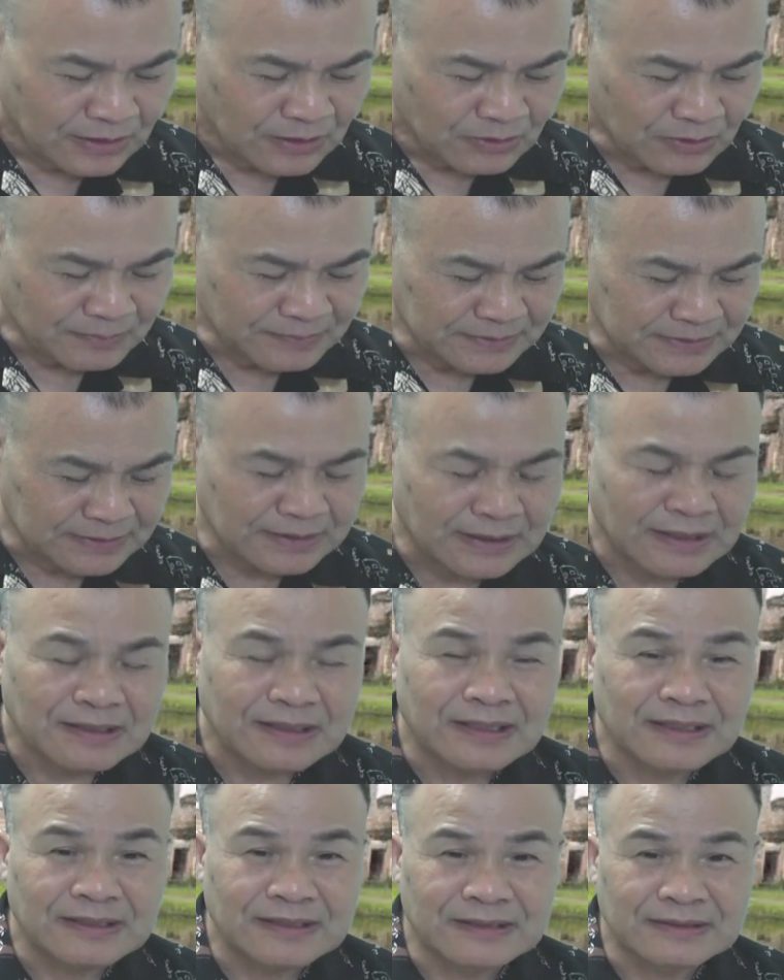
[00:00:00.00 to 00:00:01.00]
我们知道
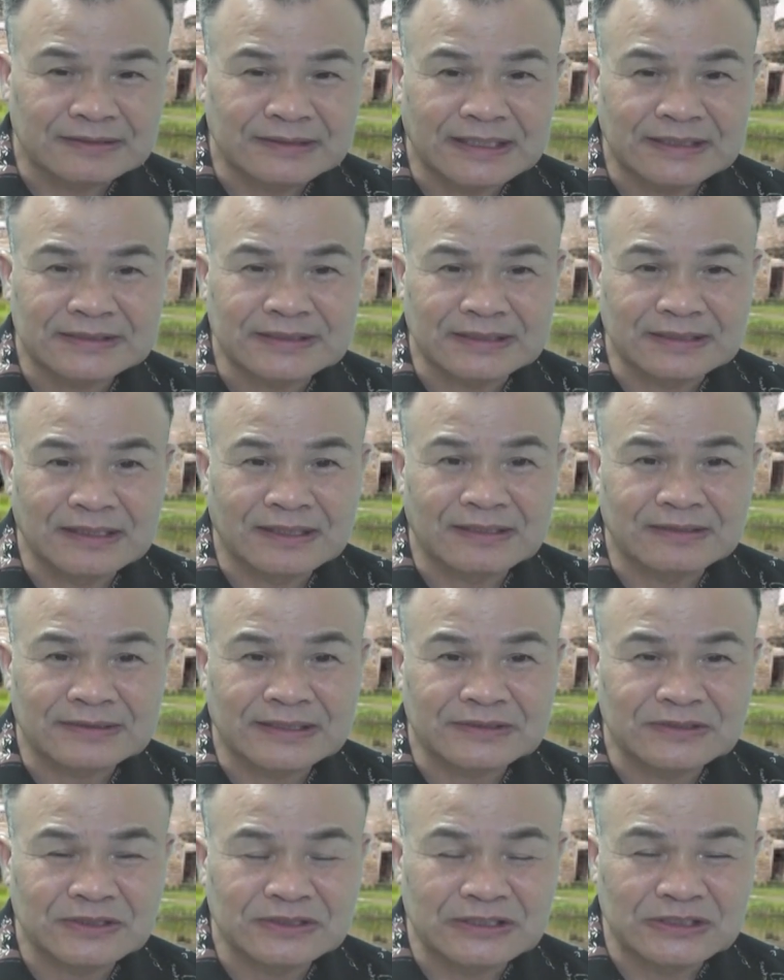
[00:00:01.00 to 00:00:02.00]
呢，他写到
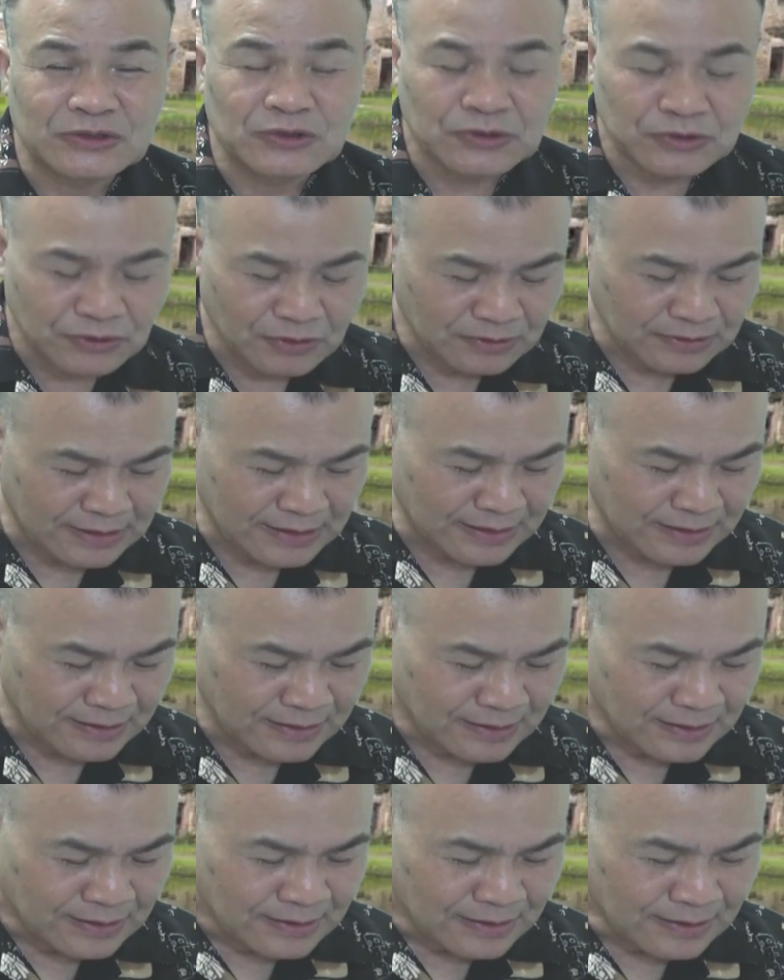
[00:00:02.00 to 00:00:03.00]
他的李旭中呢，
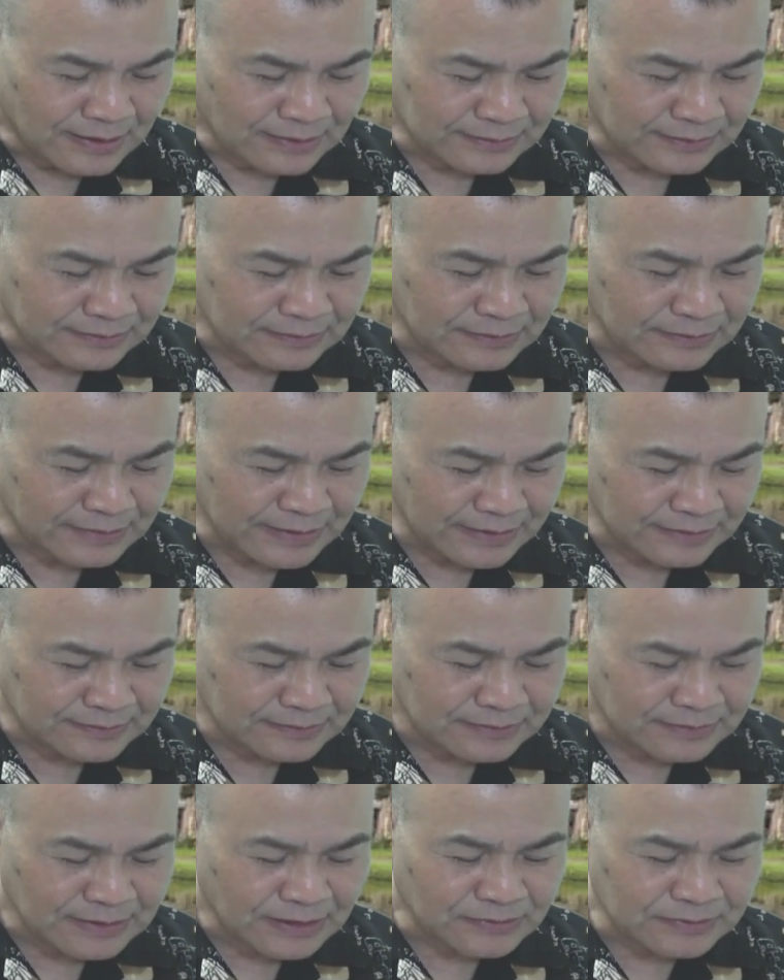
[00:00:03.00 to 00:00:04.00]
啊，他说年
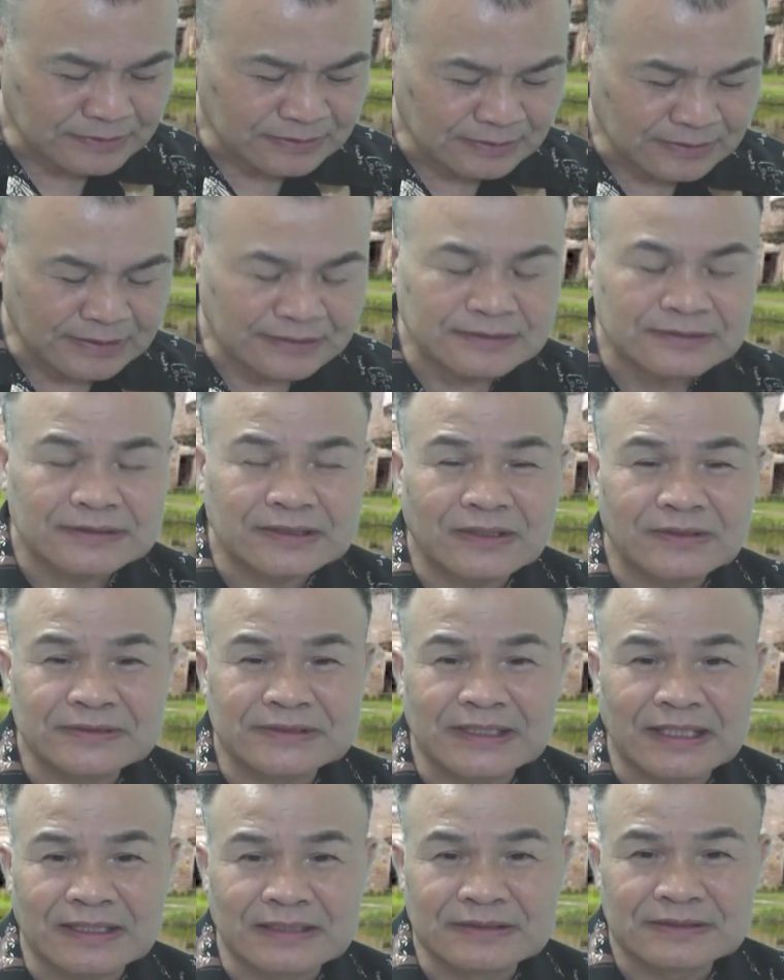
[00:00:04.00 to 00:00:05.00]
少年稍
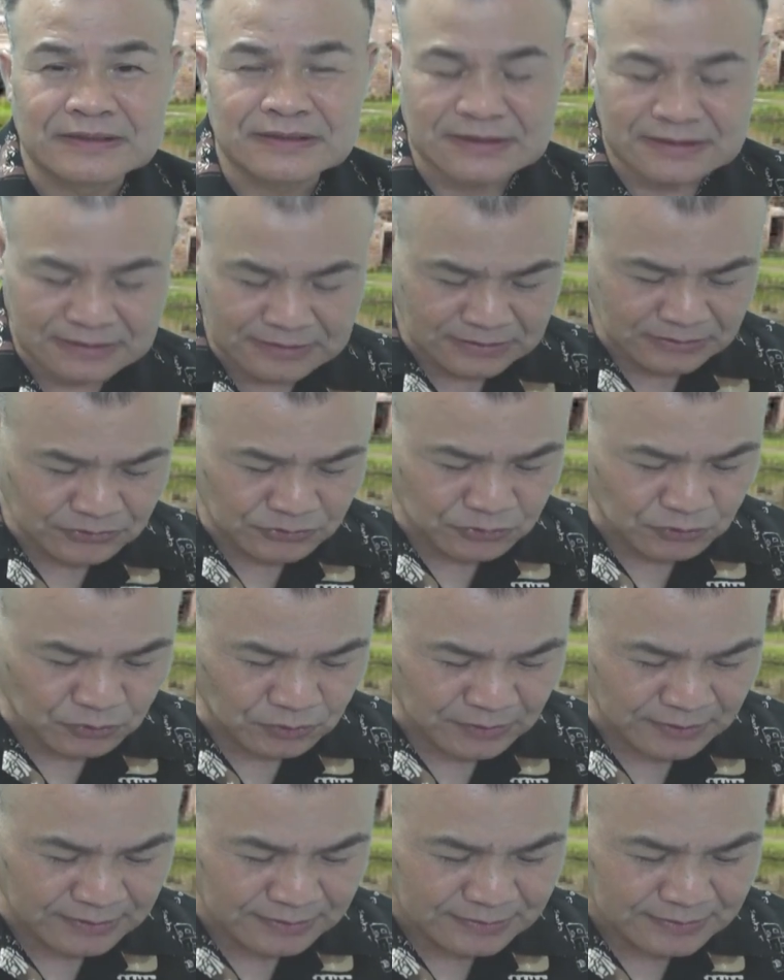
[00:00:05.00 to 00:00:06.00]
长，喜
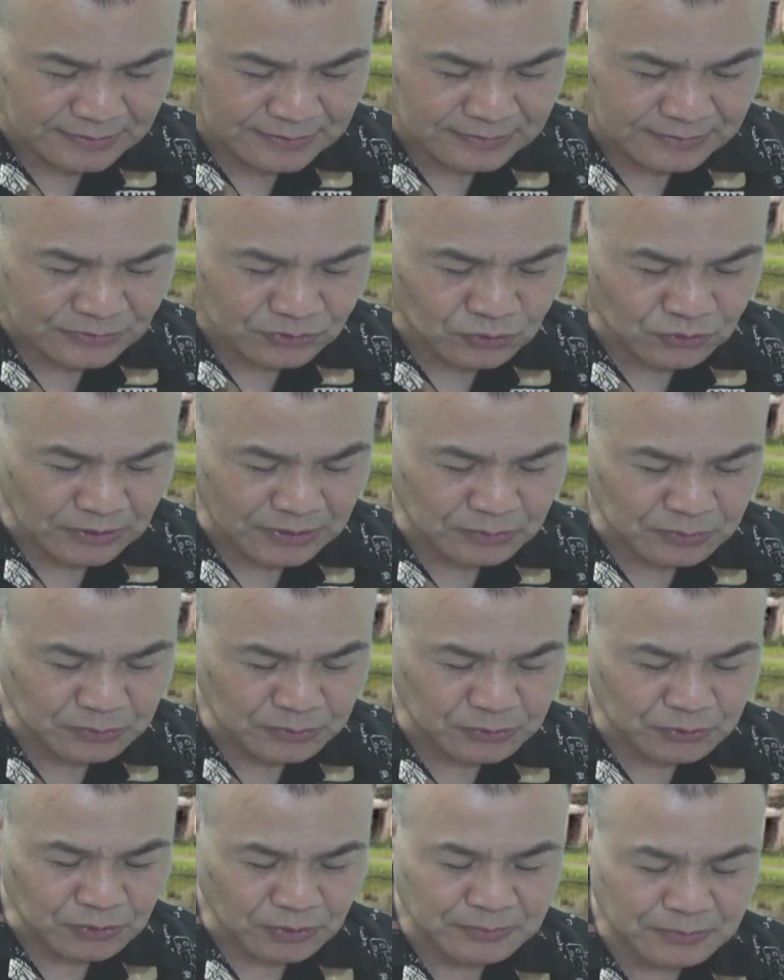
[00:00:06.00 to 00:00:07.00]
学，学
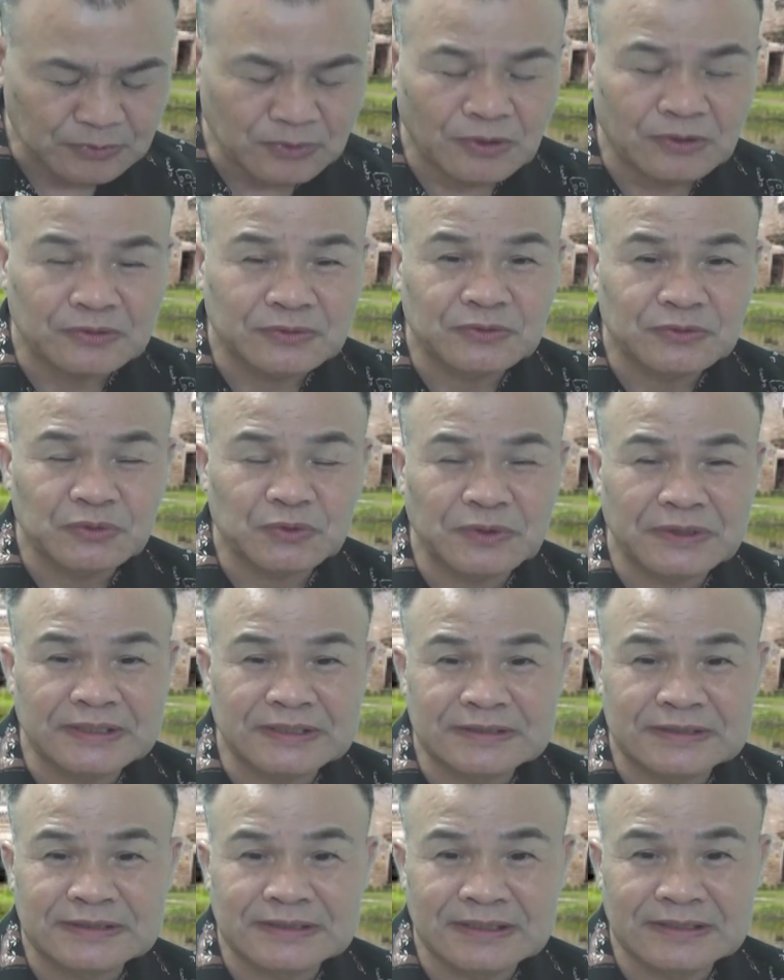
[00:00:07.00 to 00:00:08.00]
无所不通，最
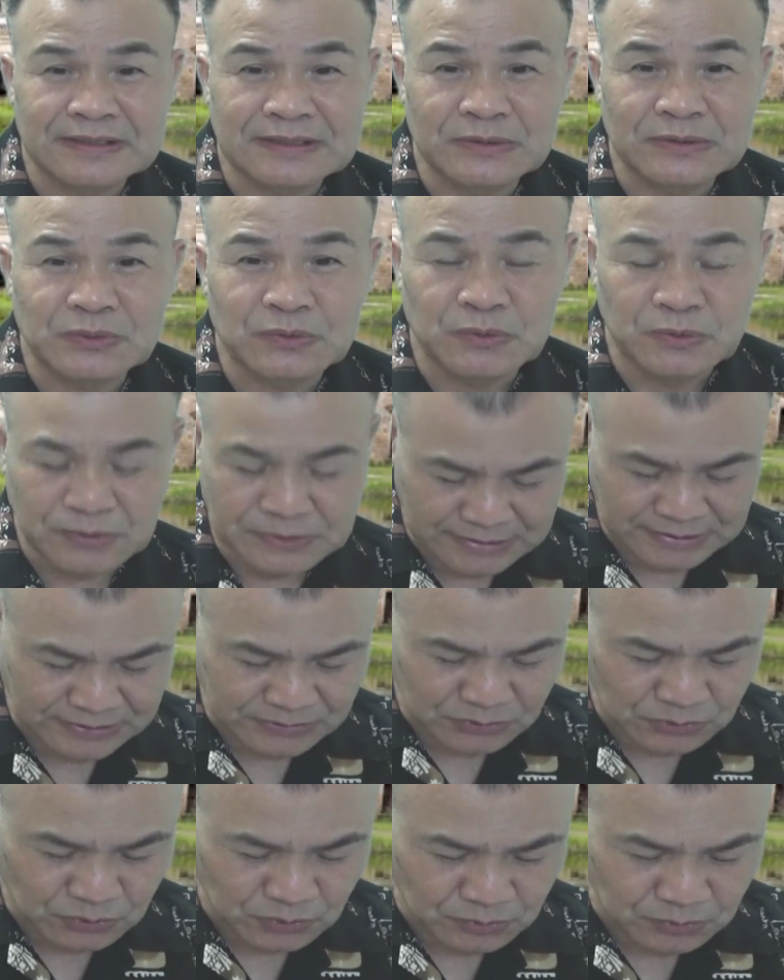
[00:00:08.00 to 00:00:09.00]
深于五
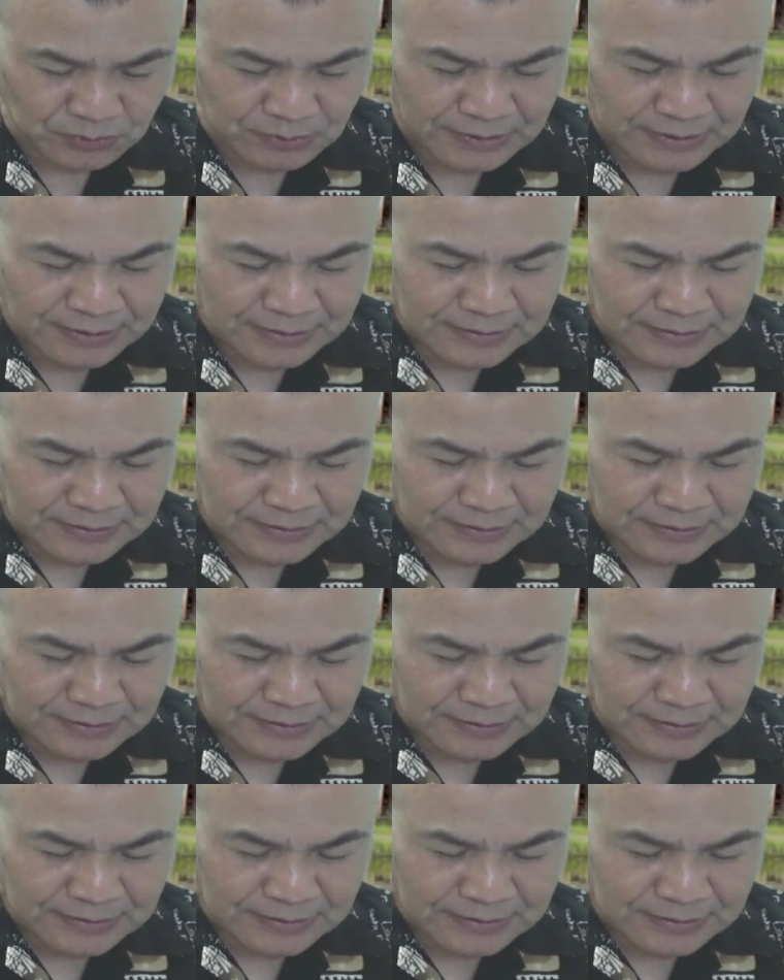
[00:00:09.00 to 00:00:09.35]
行书。